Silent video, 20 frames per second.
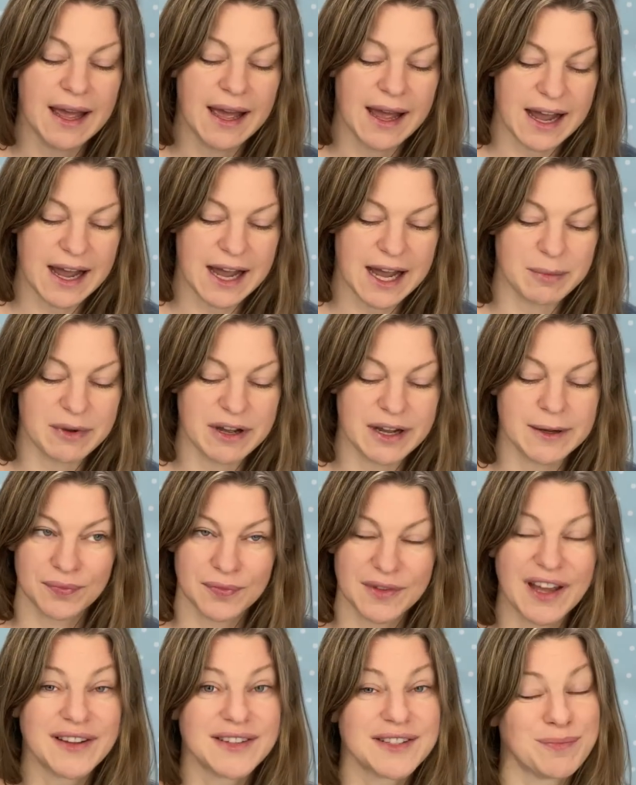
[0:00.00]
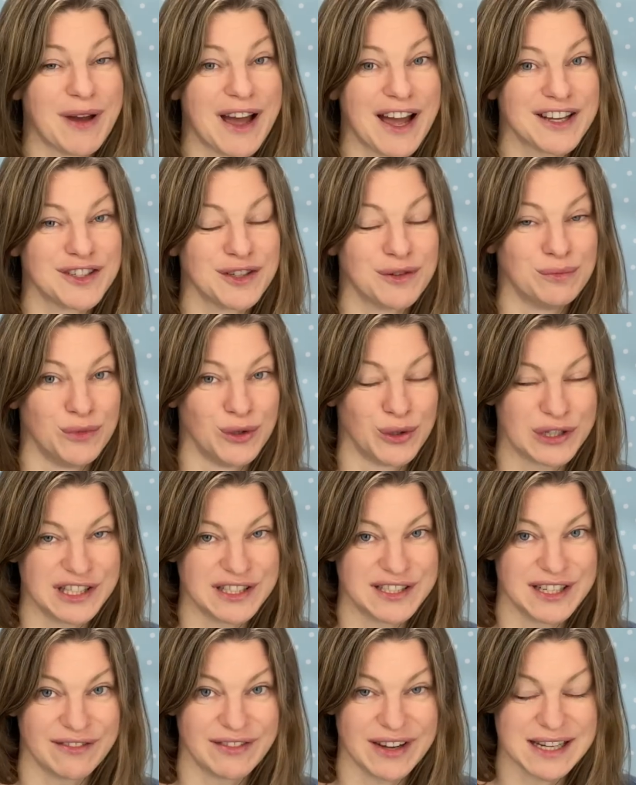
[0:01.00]
Aber es macht
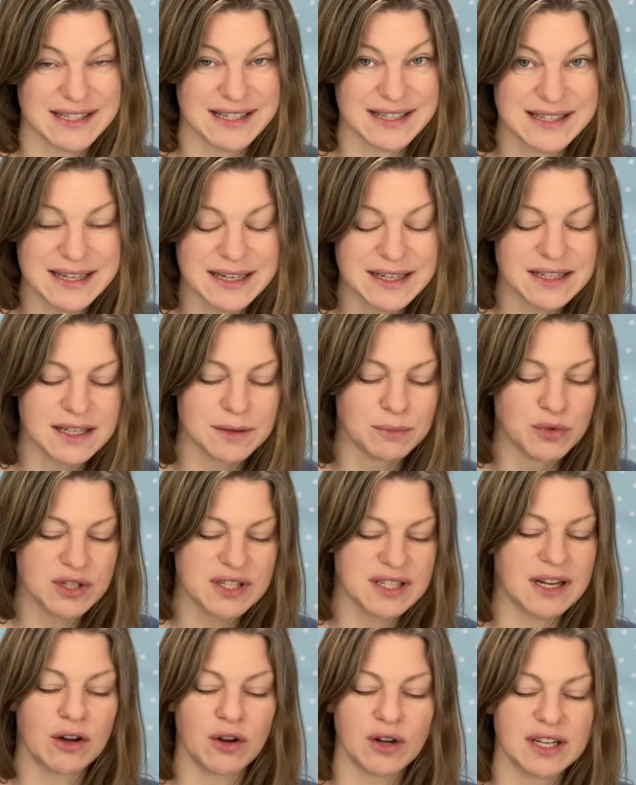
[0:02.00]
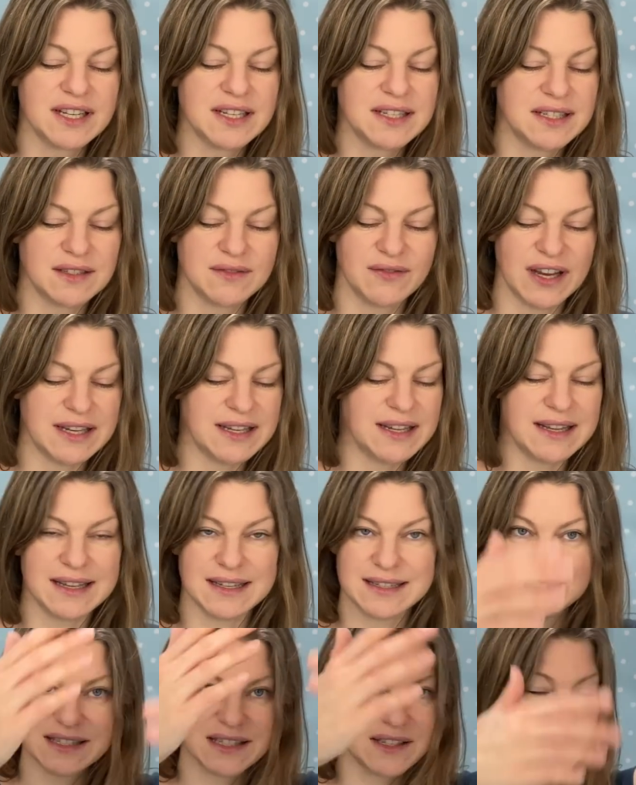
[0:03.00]
möglicherweise Sinn. Ihr müsst auch nicht, wenn ihr
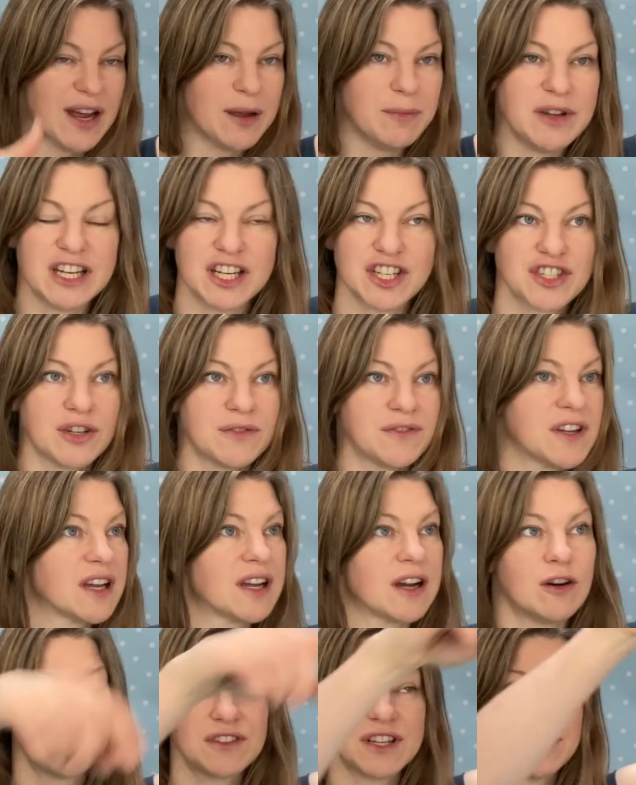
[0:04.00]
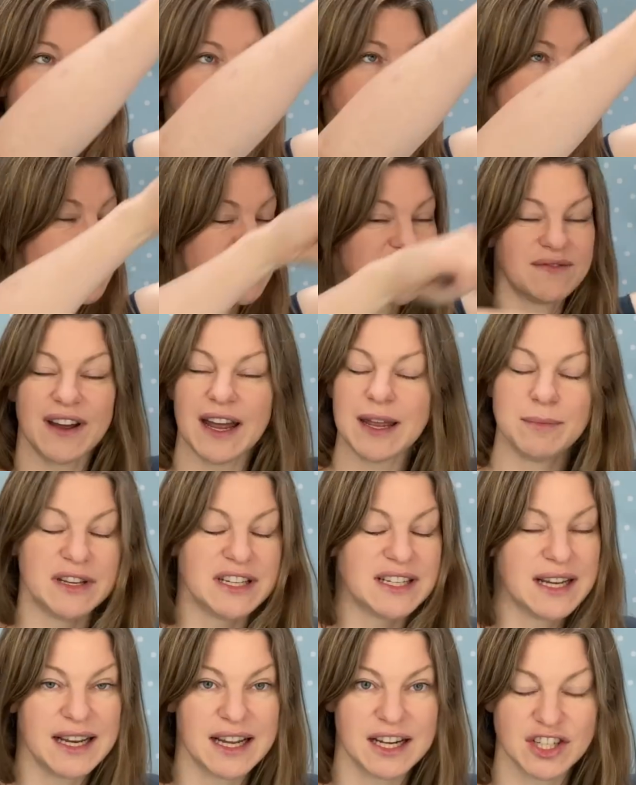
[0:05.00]
jetzt zwei Meter Stoff gekauft habt, eine zwei
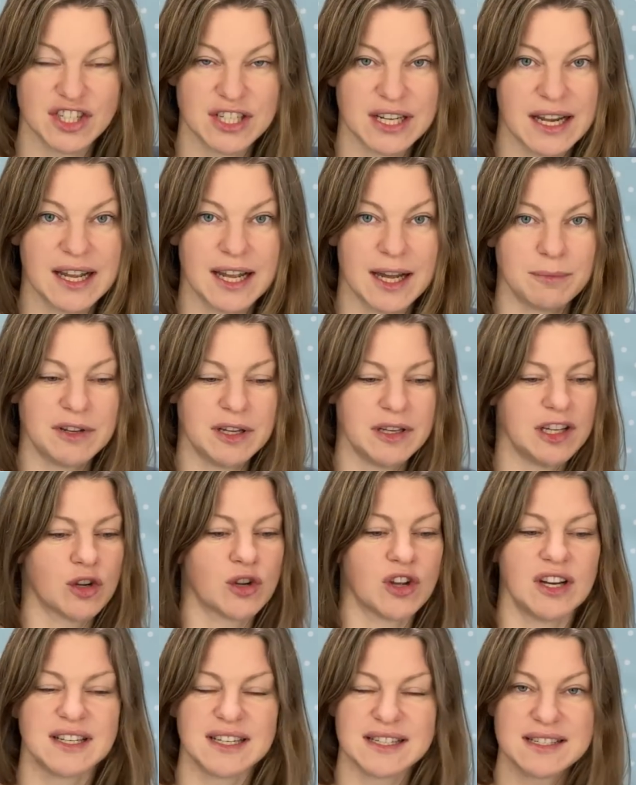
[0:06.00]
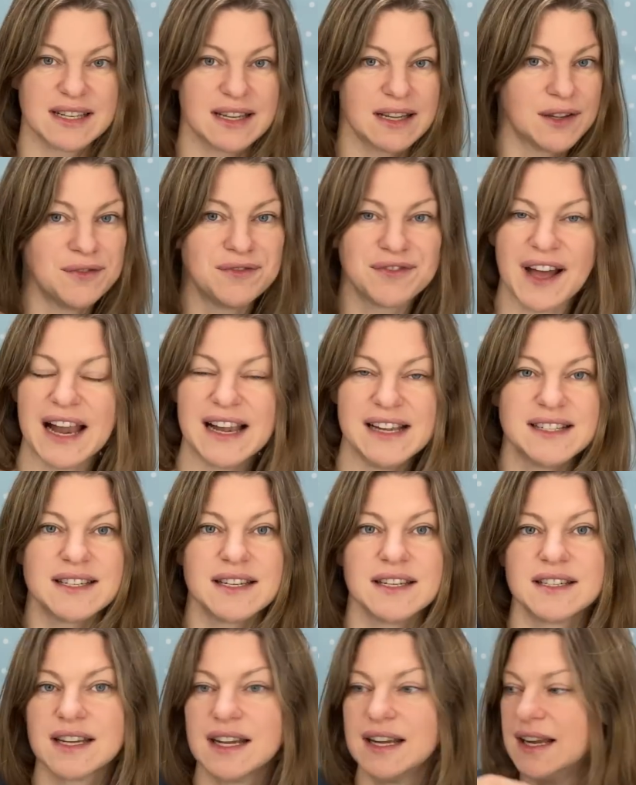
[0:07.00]
Meter lange Strecke abnehmen. Ihr könnt das
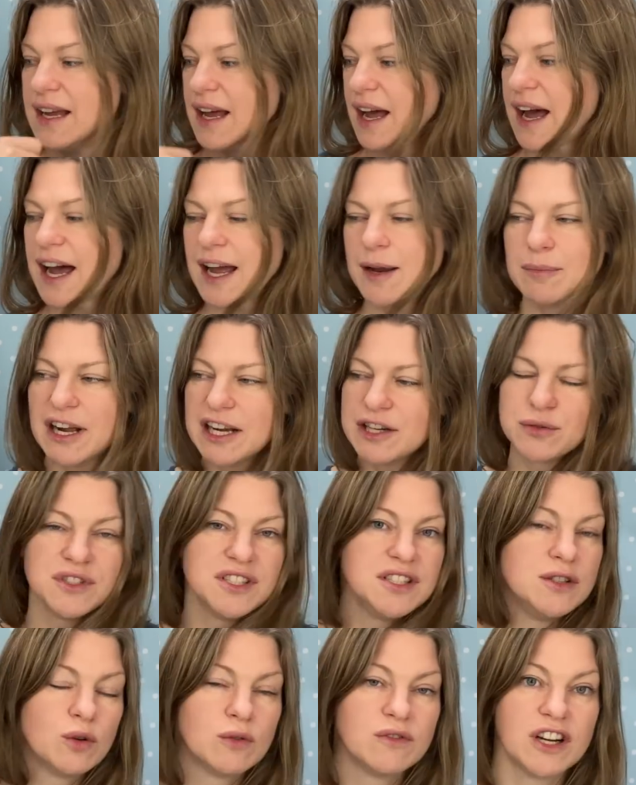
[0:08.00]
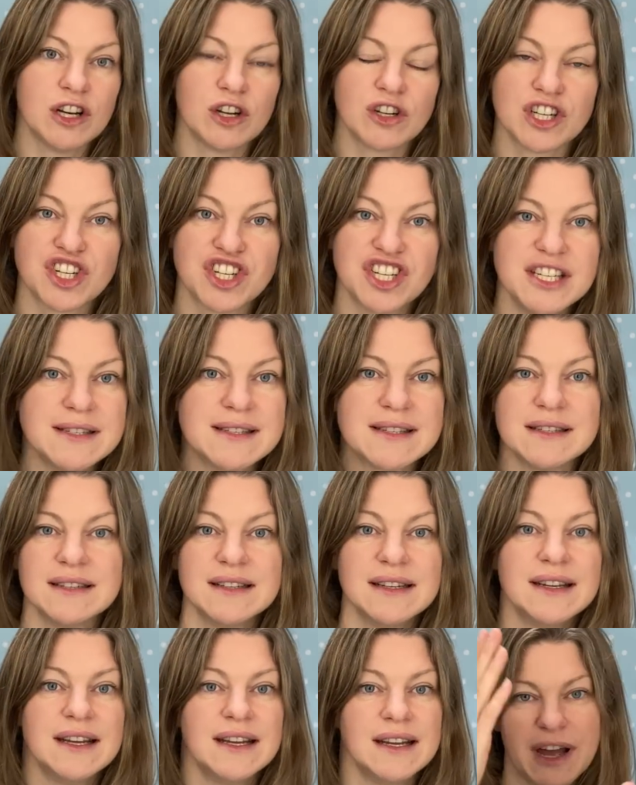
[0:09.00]
gefaltet einmal durch die Overlock schießen.